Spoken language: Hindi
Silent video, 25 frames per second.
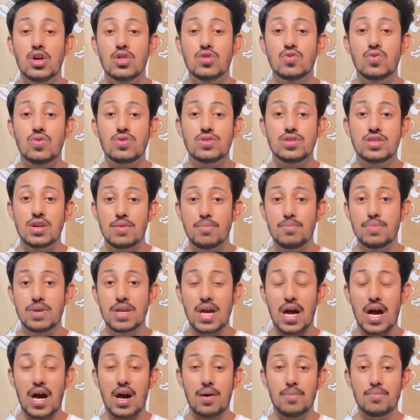तो जब
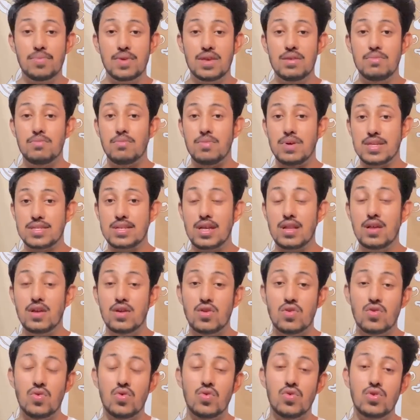भी आपकी मसल
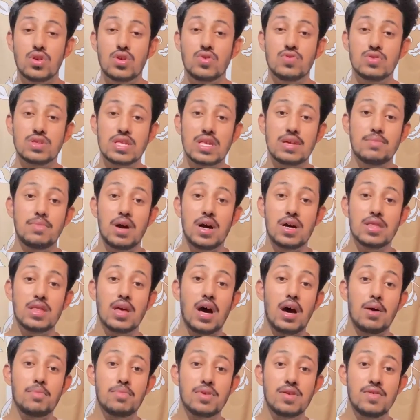ग्रो होगी उसके बाद
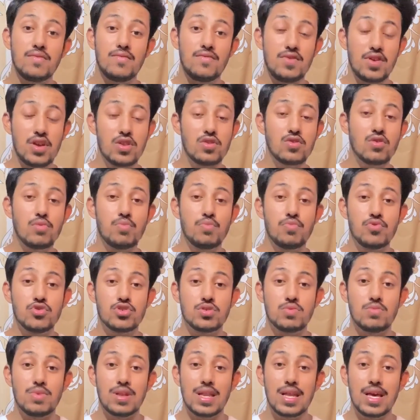आपकी वेन को
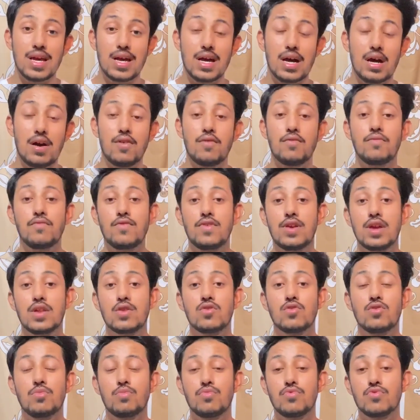पुश मिलेगा
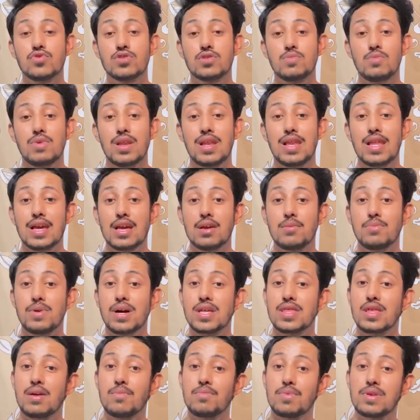वेन को पुश मिलने के
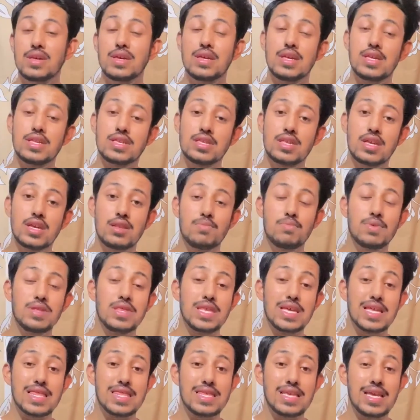बाद आपकी स्किन पे
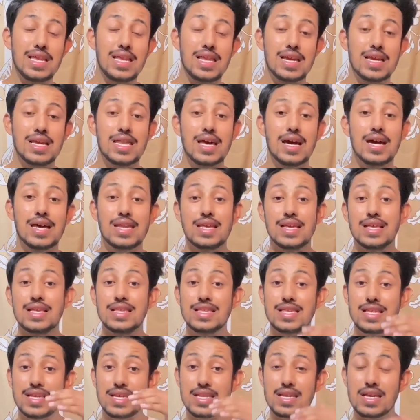दिखती है लेकिन अगर
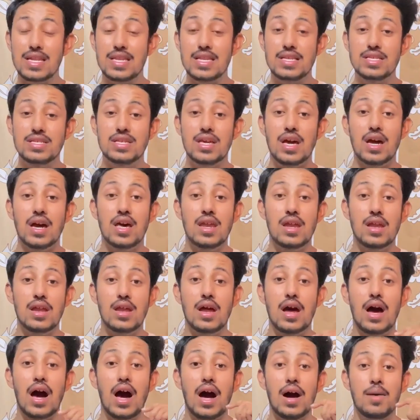स्किन के नीचे अगर
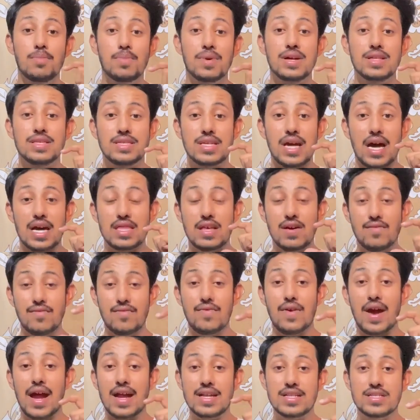आपका ज़्यादा
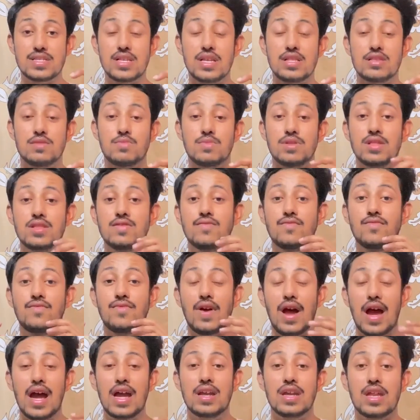फैट सेल्स में
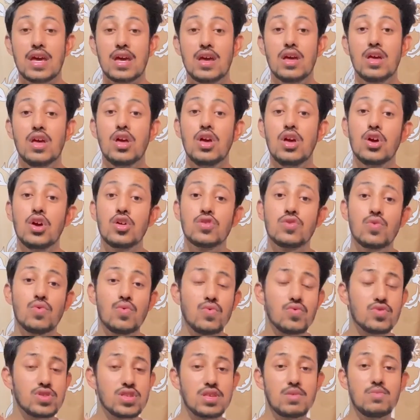फैट है तो
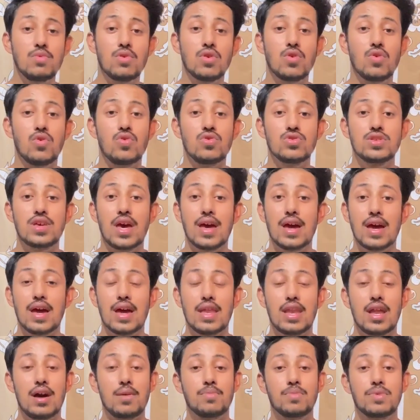उसी में खो जाएगा
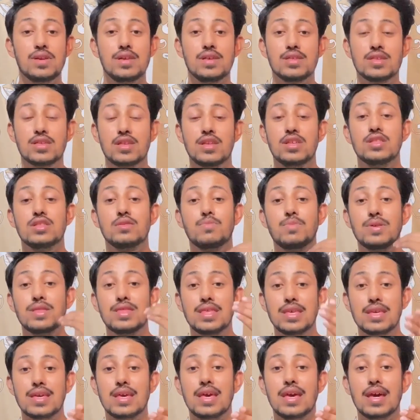एंड आपकी स्किन पे
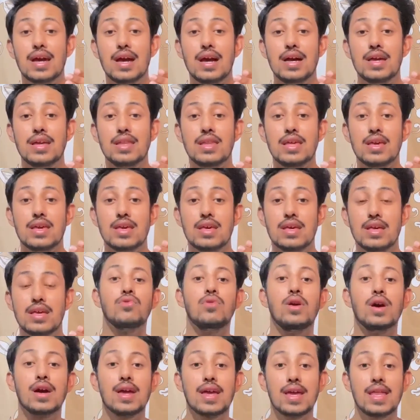दिखेगा ही नहीं
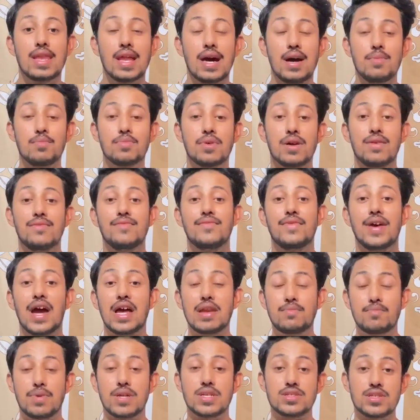तो अगेन आपका
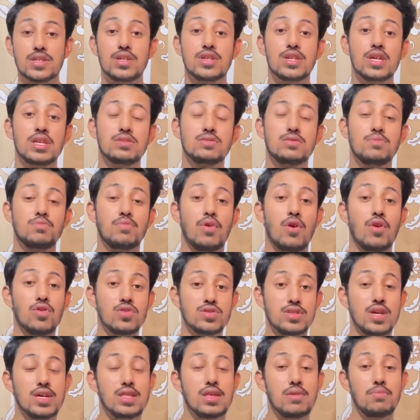फैट परसेंटेज
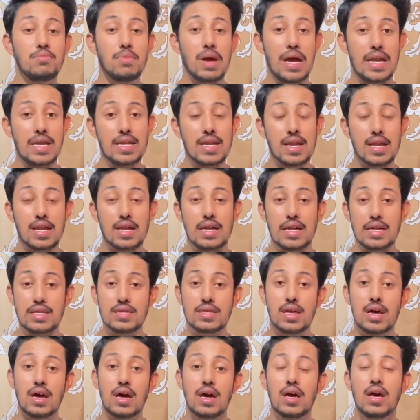बहुत ज़्यादा मैटर
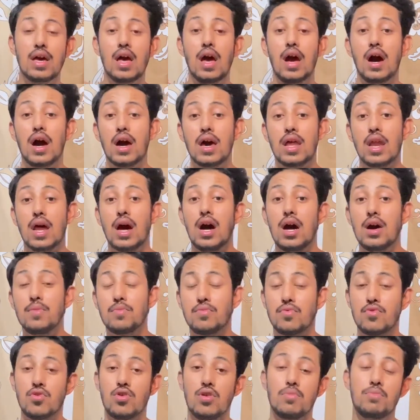करता है अगर
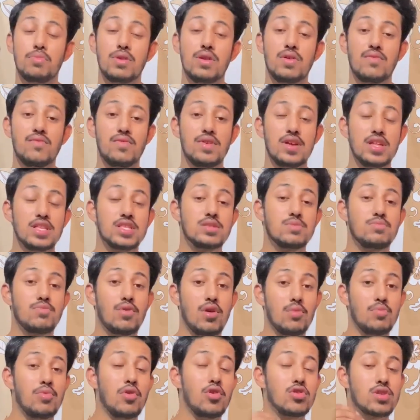आपको अपने वेन्स
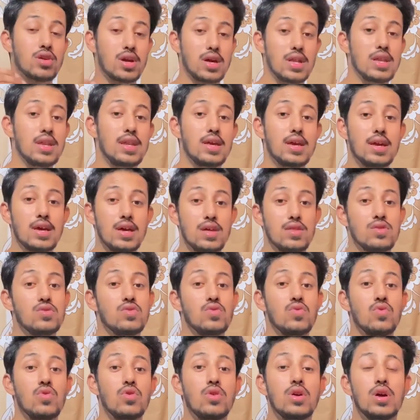पॉप आउट करने हैं
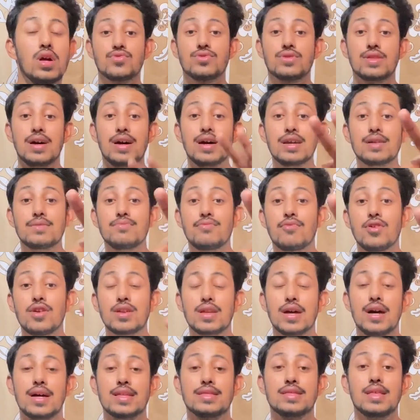तो, तो थर्ड
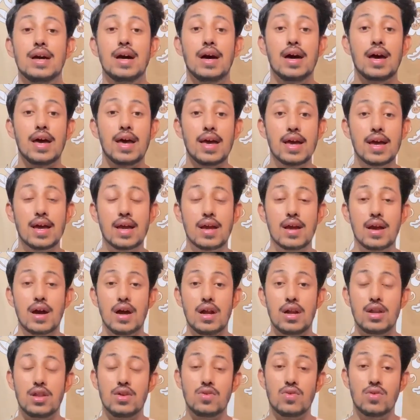पॉइंट आता है
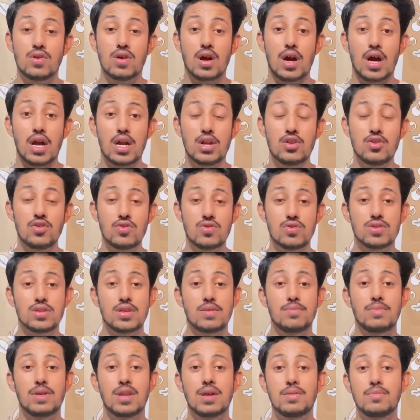कार्डियो कार्डियो
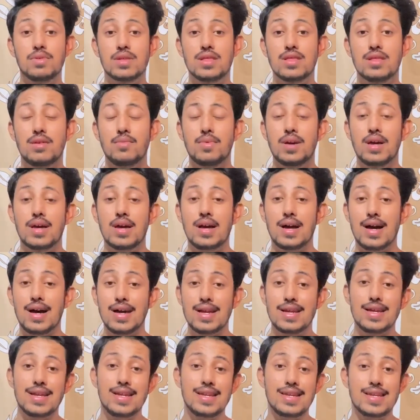से मेरा मतलब है
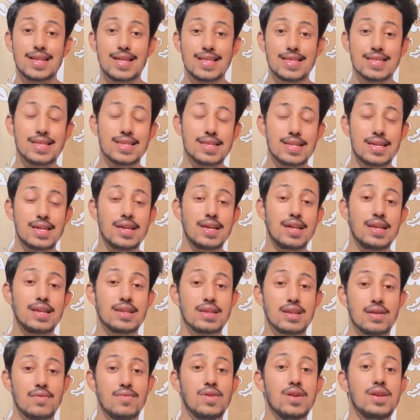हाई इंटेंसिटी
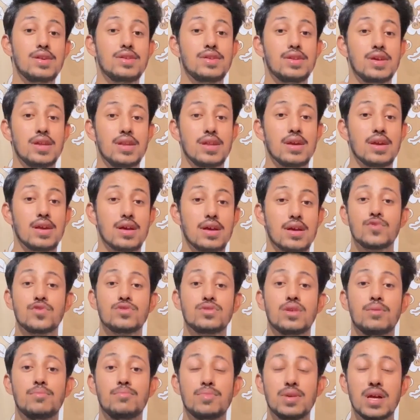इंटरवल ट्रेनिंग तो
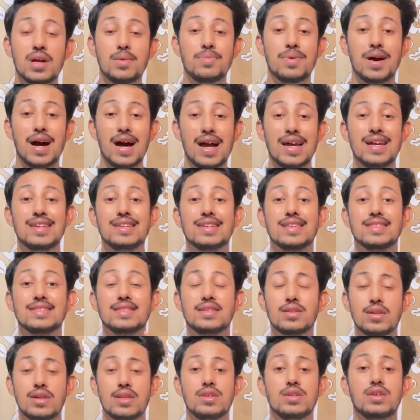जब भी आप हाई
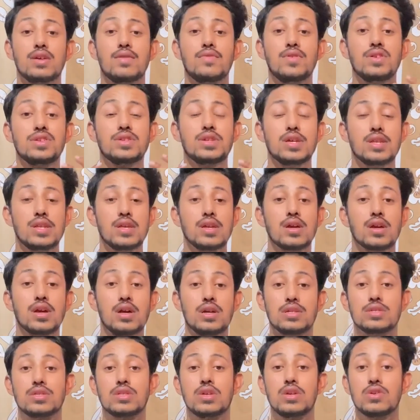इंटेंसिटी इंटरवल ट्रेनिंग
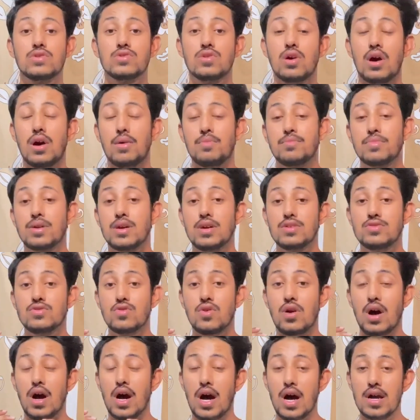करते हो तो आपका
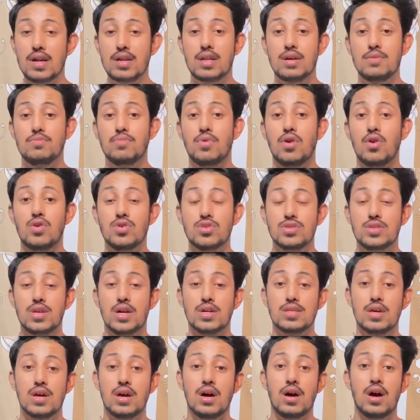जो हार्ट है बहुत
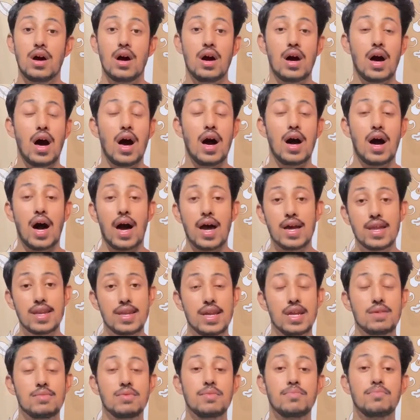ज़्यादा हाई
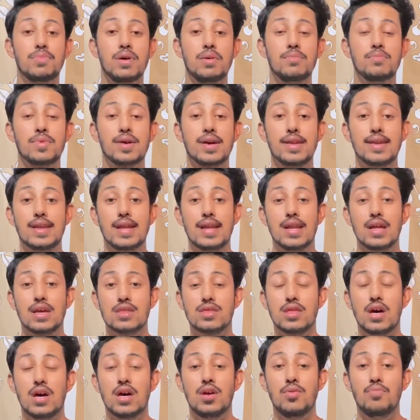रेट में पंप करने
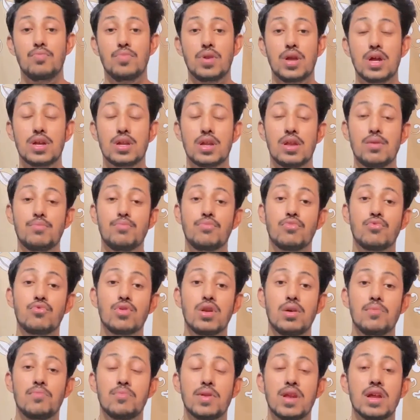लगता है ब्लड एंड
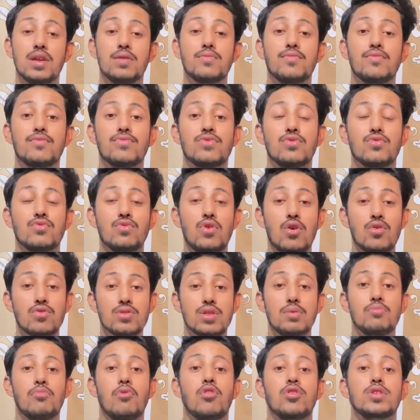पूरा ब्लड थ्रू आउट
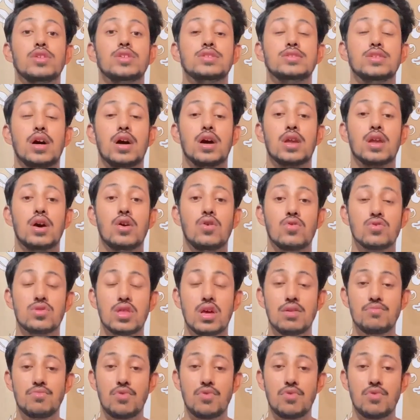द बॉडी जा रहा होता है